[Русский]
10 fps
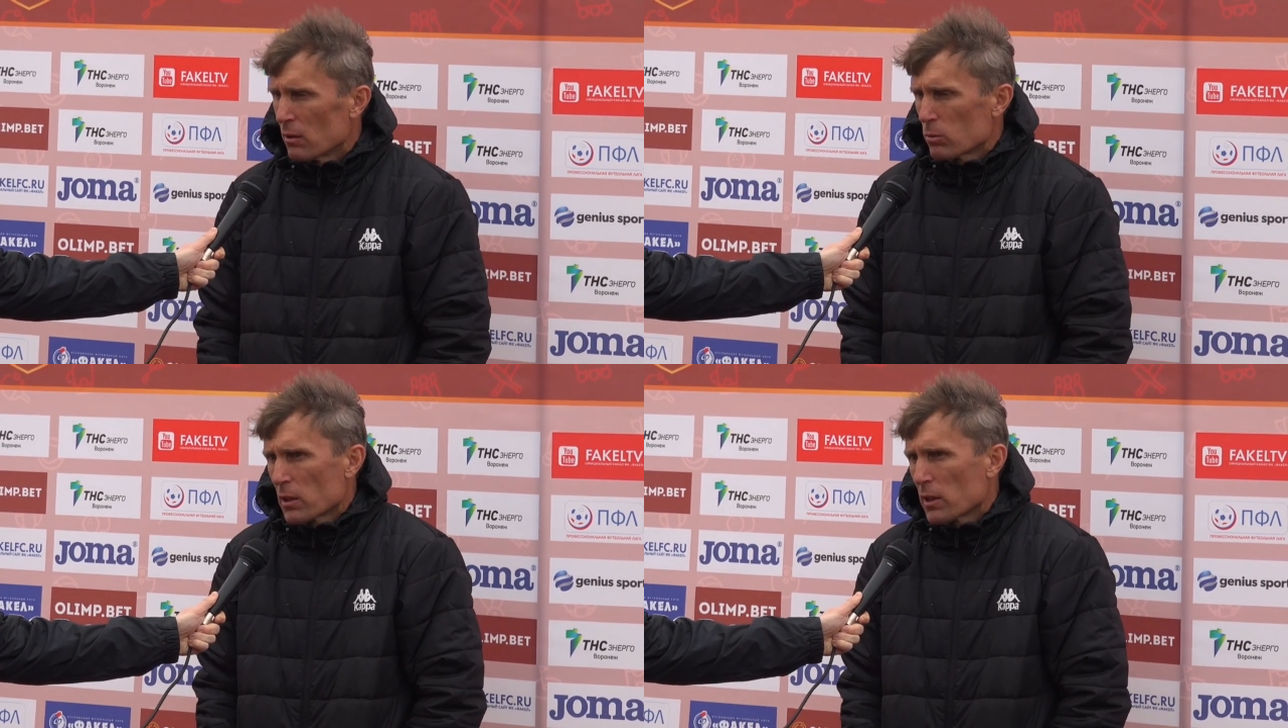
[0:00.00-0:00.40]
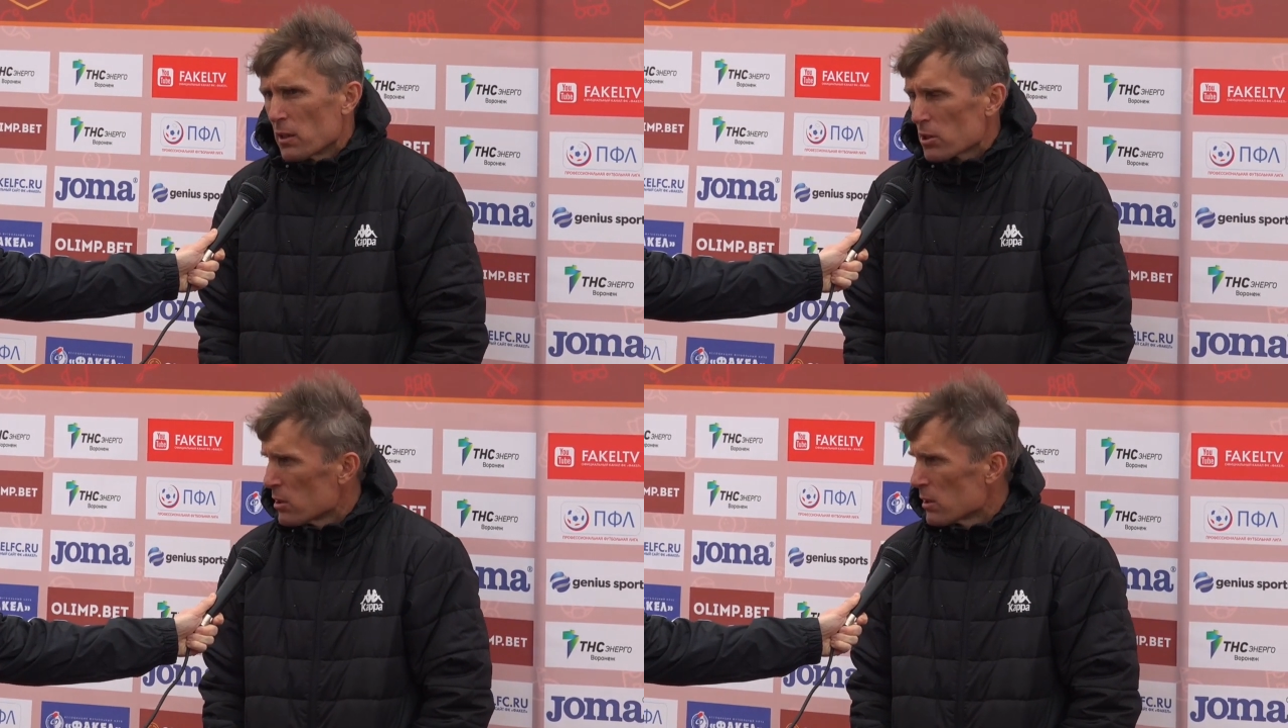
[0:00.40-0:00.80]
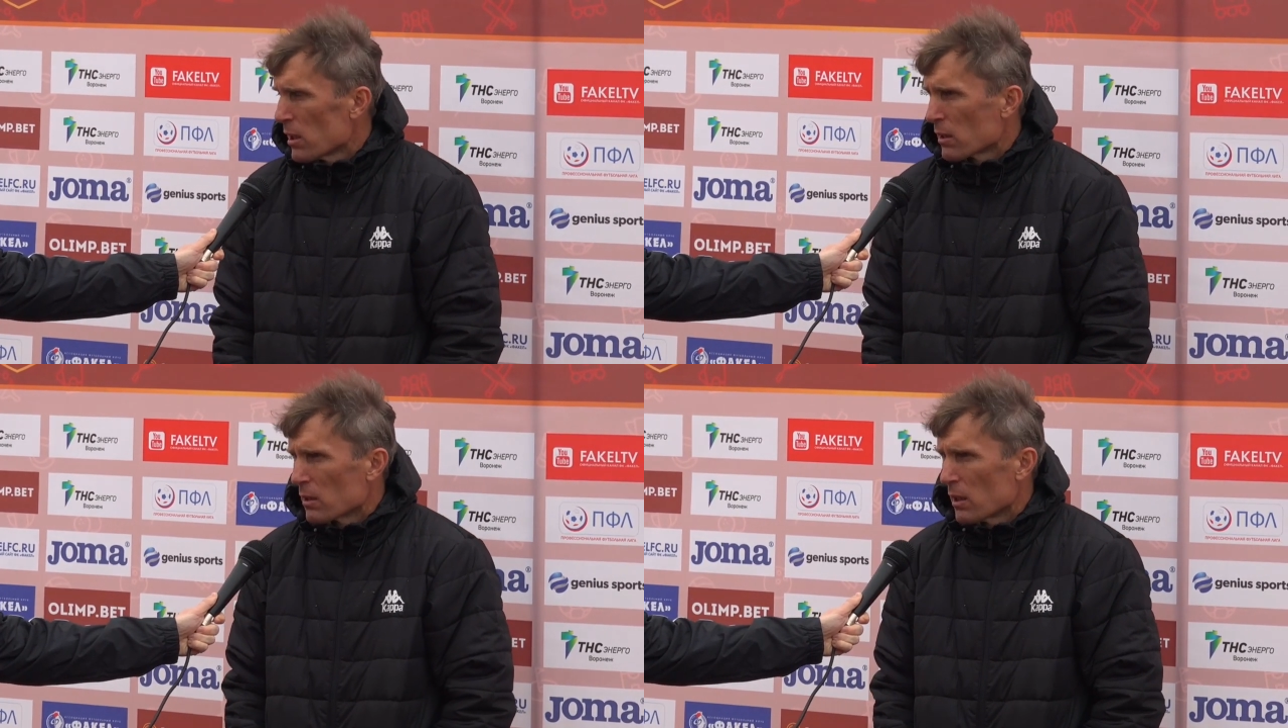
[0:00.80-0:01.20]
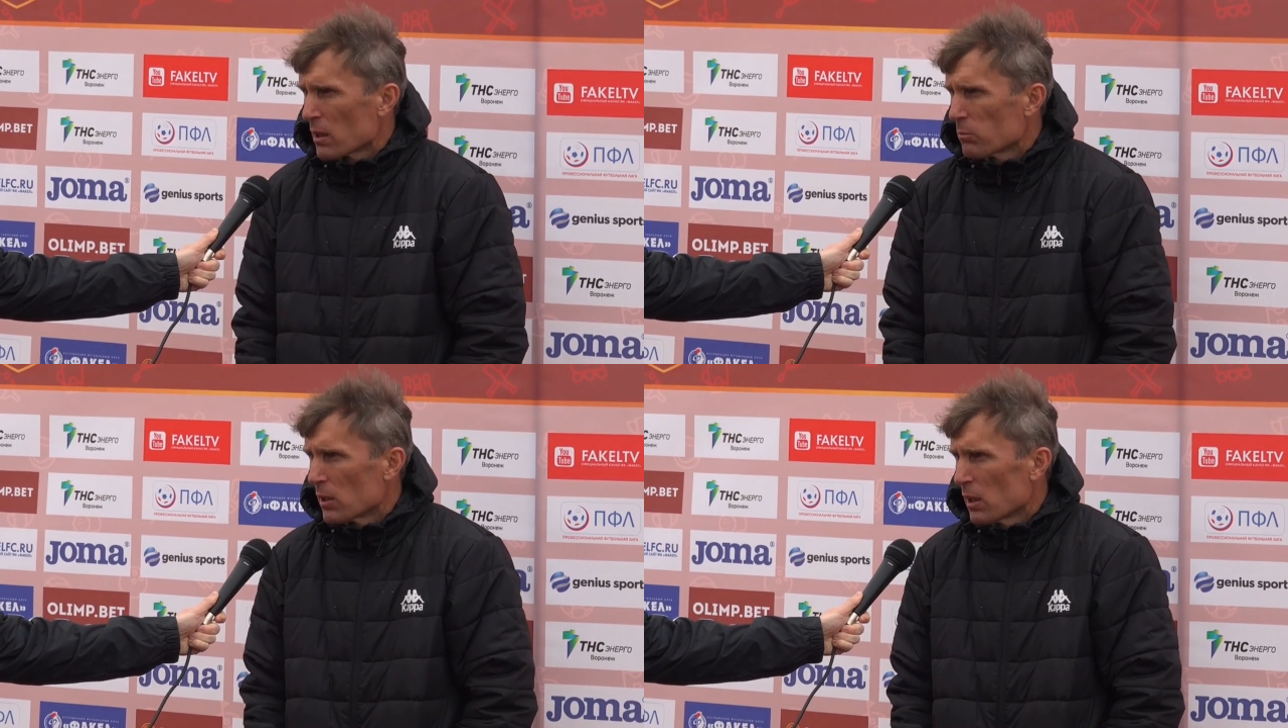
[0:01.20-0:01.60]
Ну, так, конечно, нельзя,
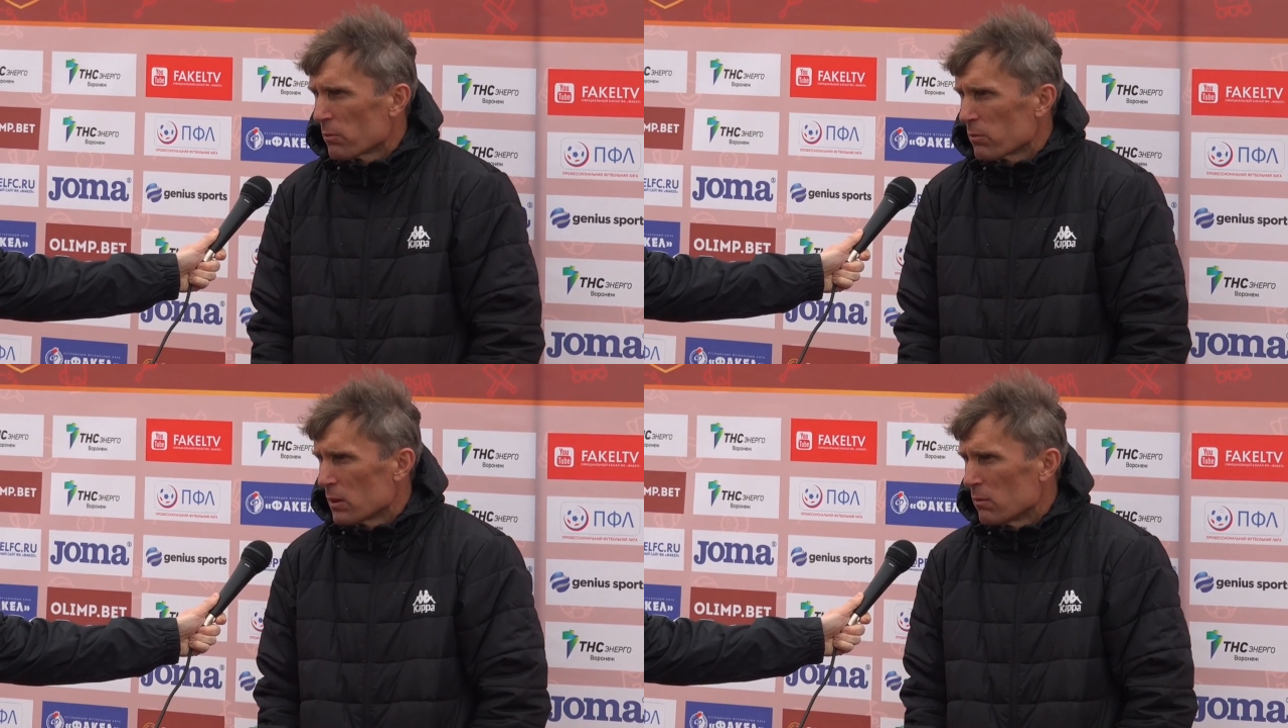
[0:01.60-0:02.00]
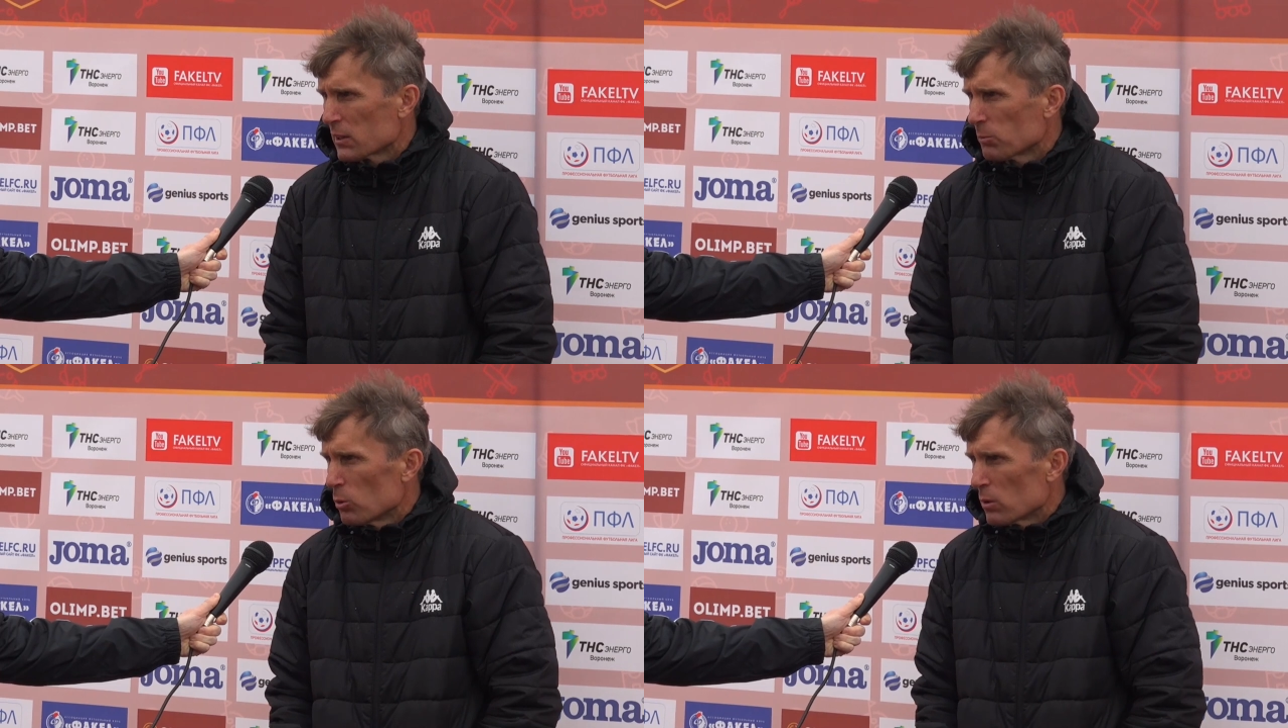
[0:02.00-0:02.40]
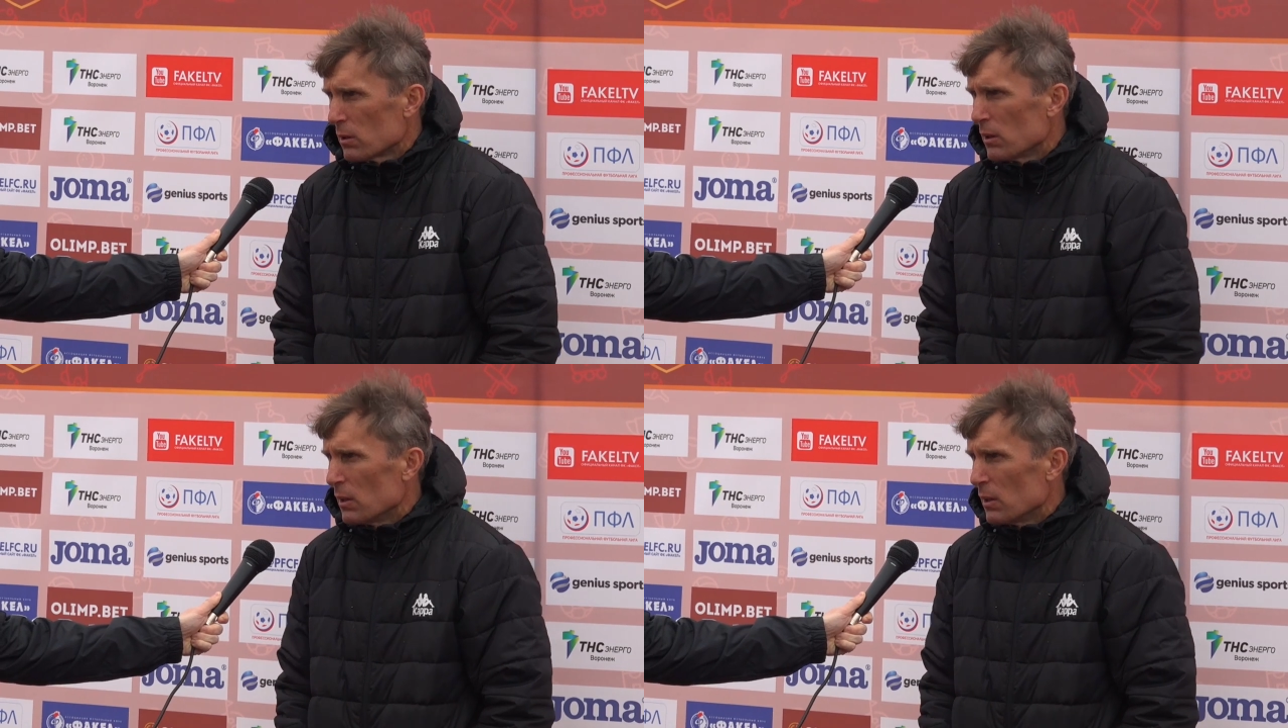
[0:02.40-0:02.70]
когда мы играли вот, 20 минут